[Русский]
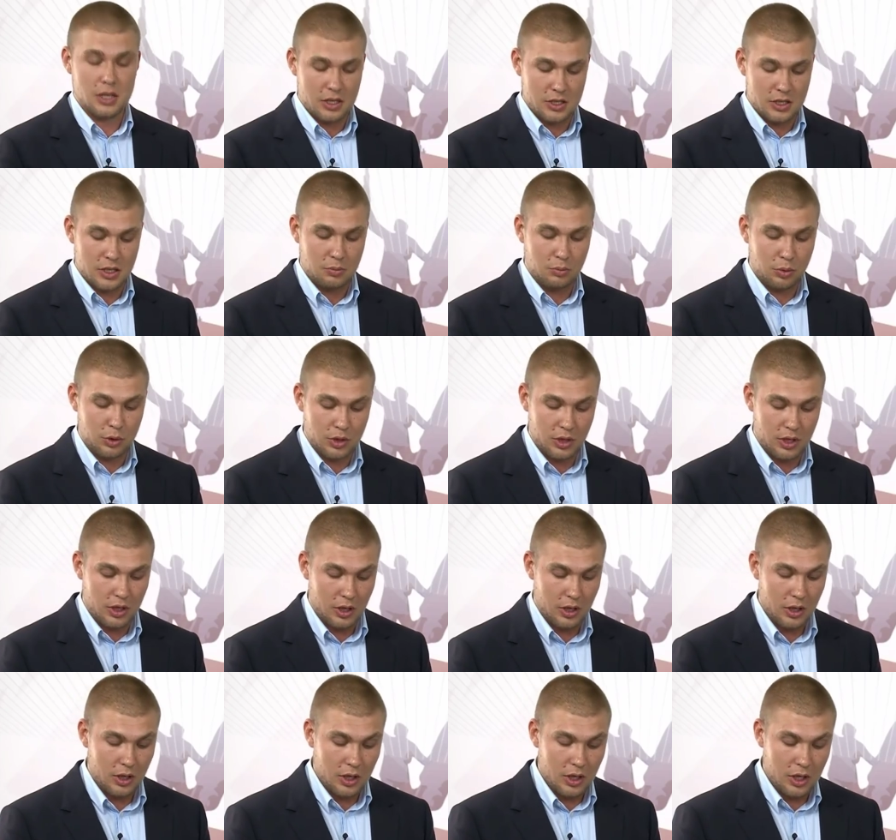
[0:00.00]

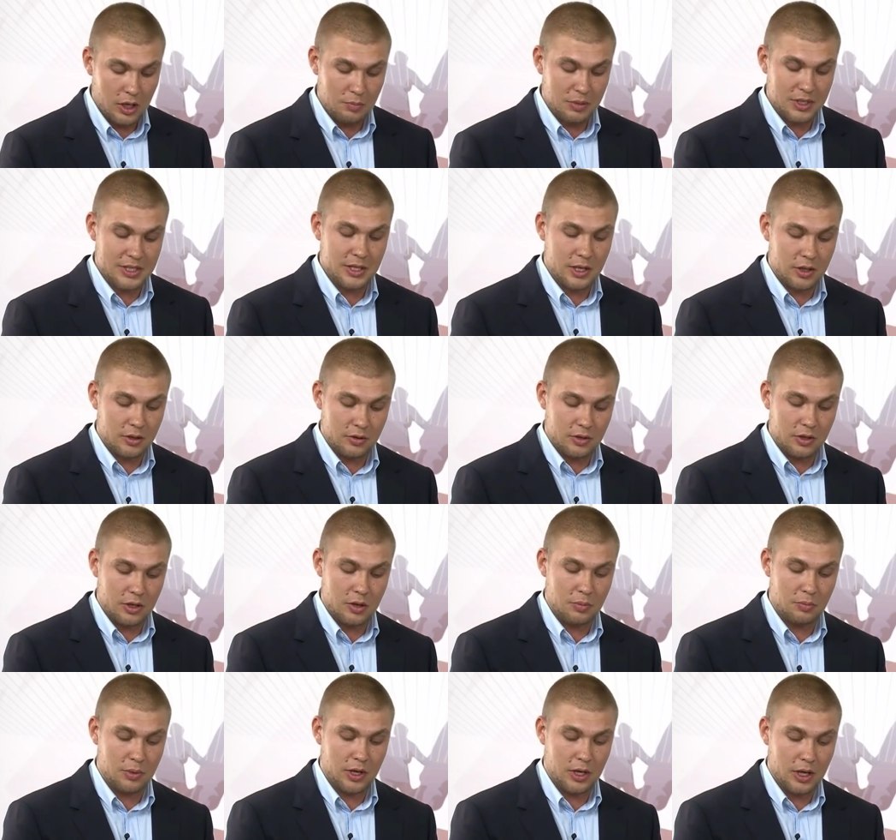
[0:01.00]
разработки и
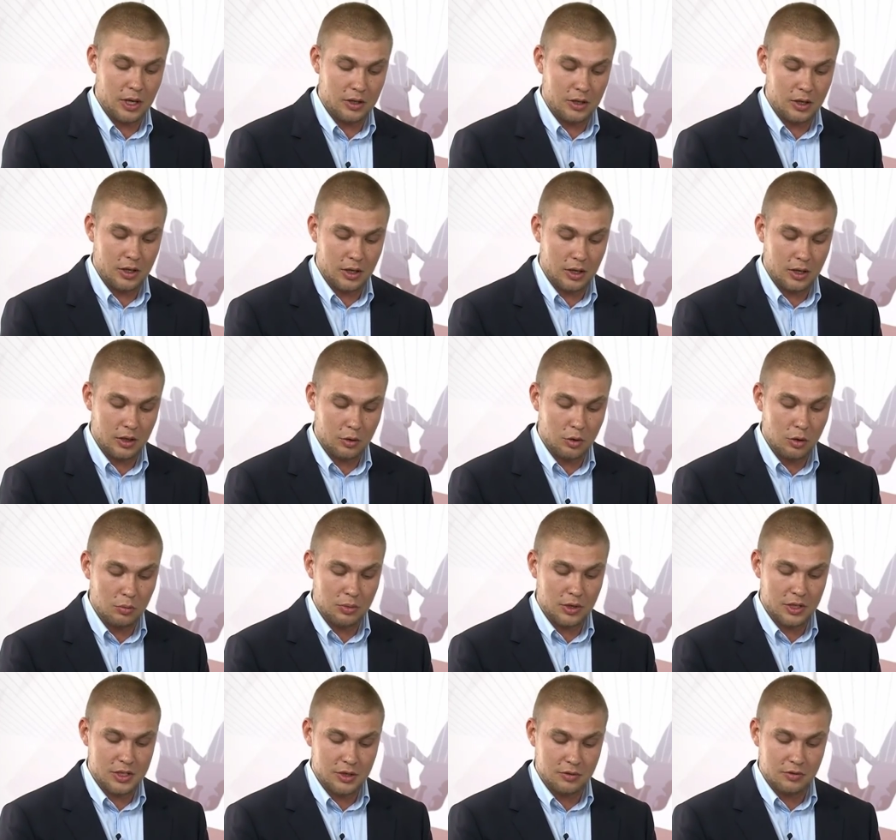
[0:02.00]
последовательного принятия
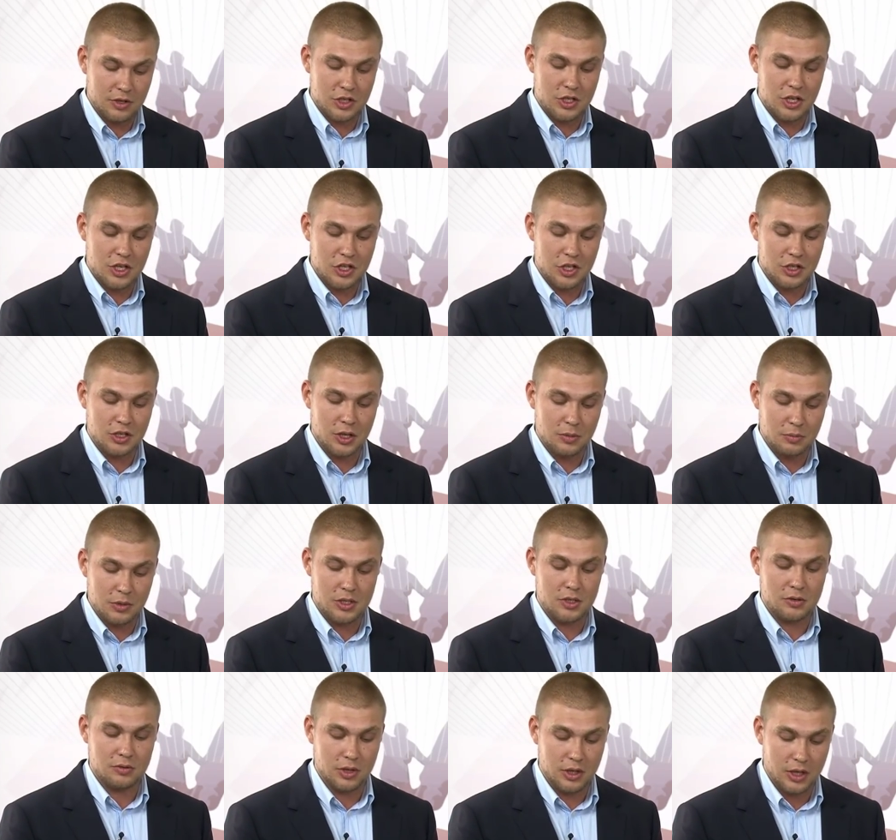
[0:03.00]
комплекса важнейших
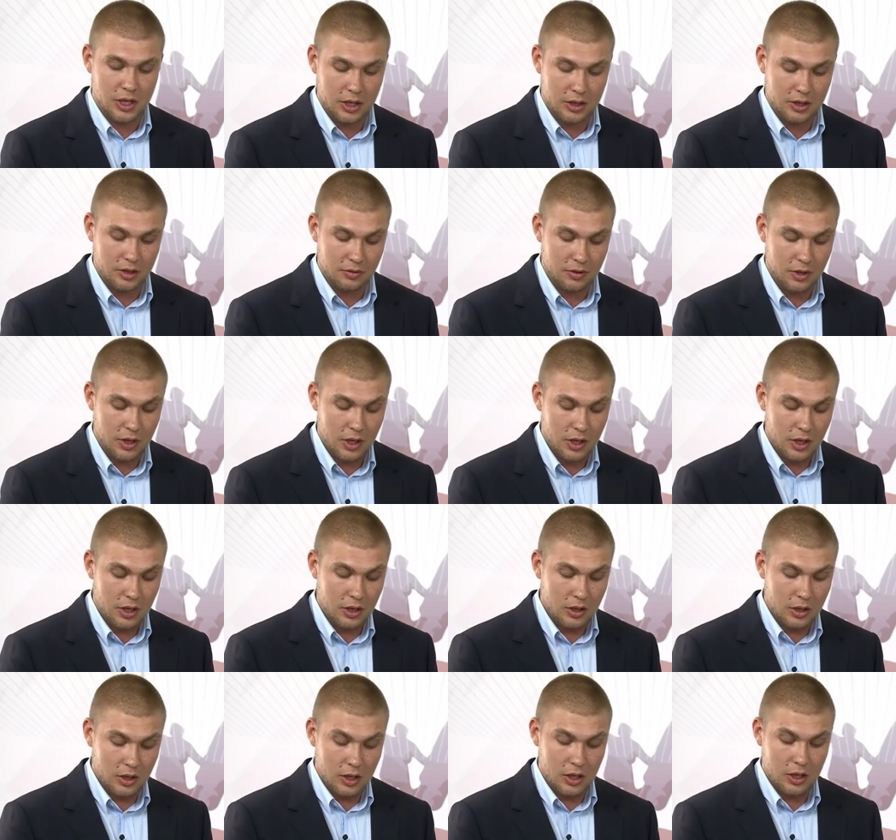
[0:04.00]
нормативных актов,
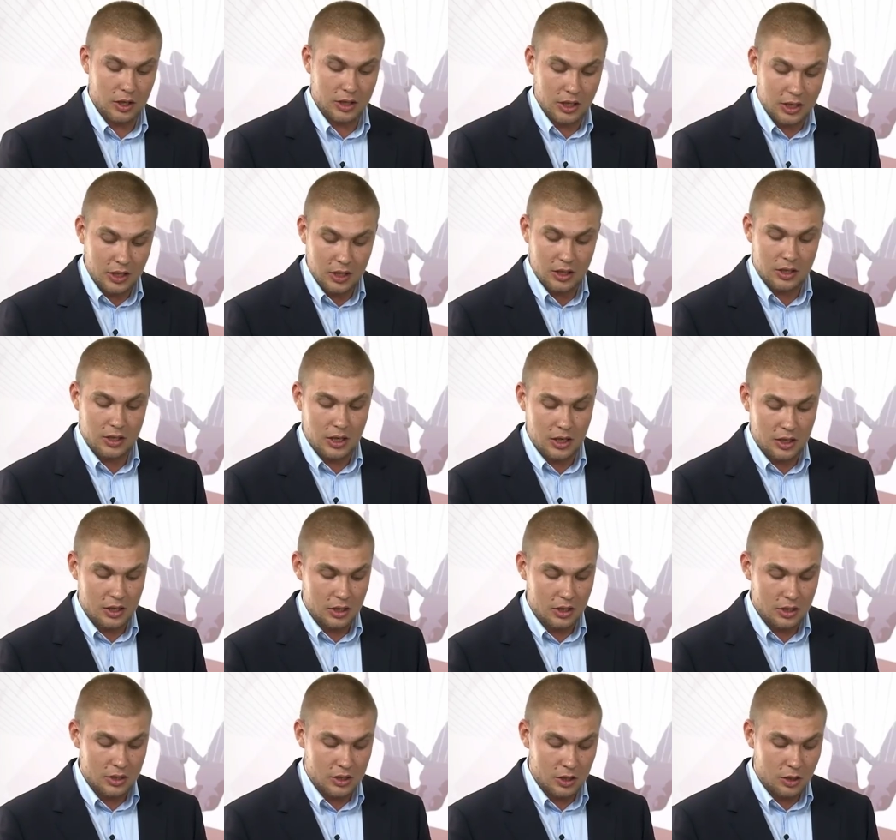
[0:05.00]
э, таких как
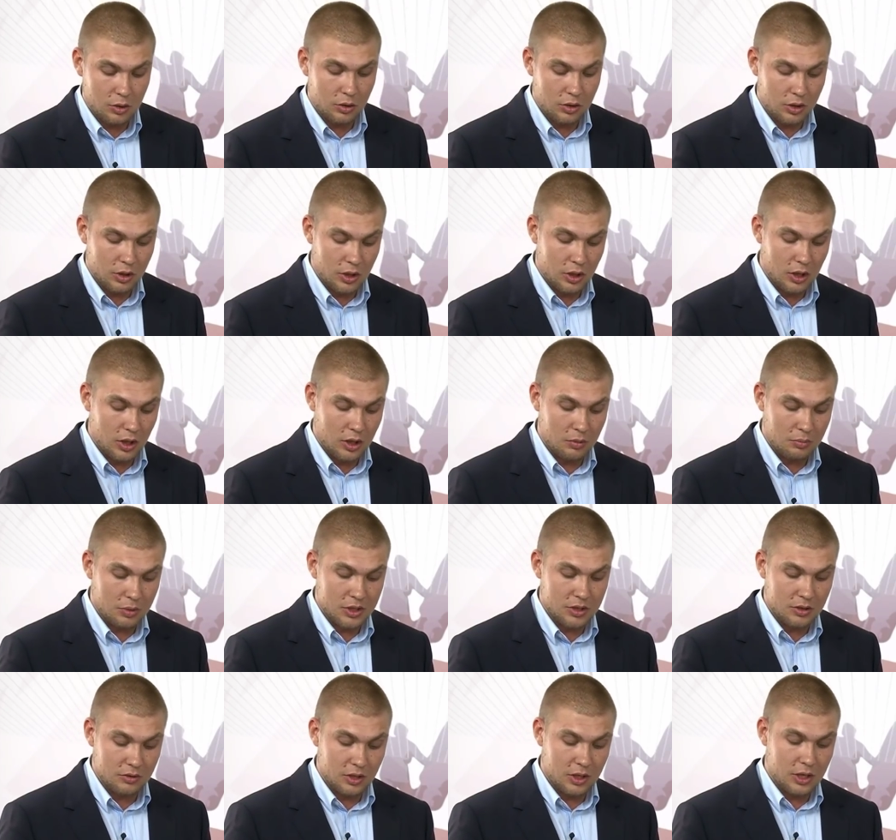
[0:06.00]
э, законы об
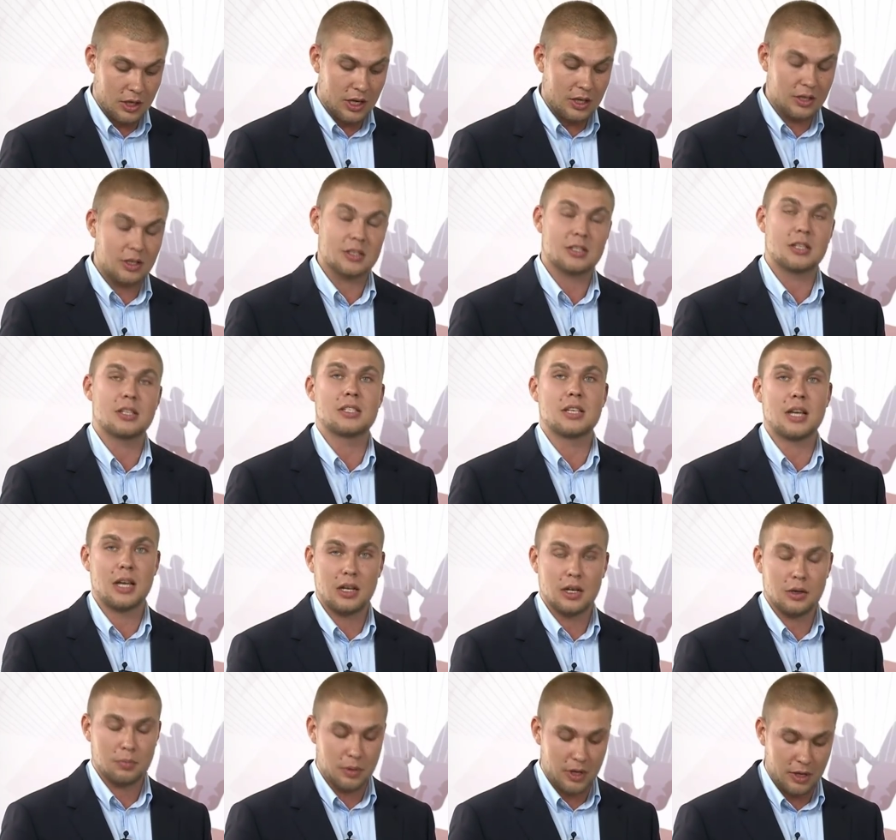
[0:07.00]
основных гарантиях
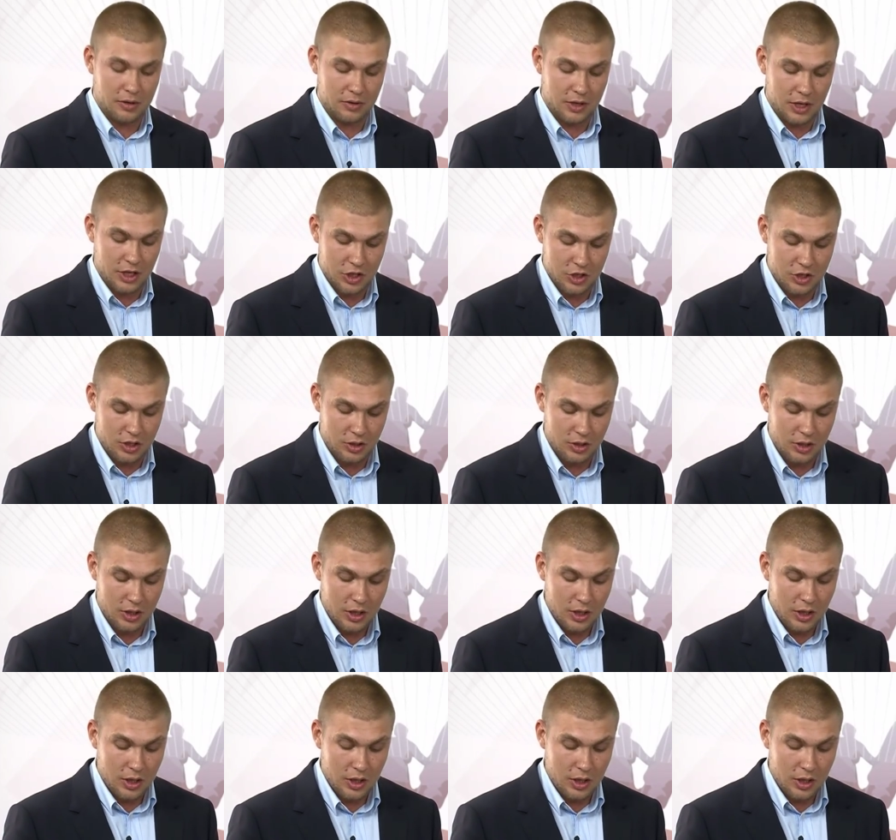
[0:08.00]
социальных прав граждан,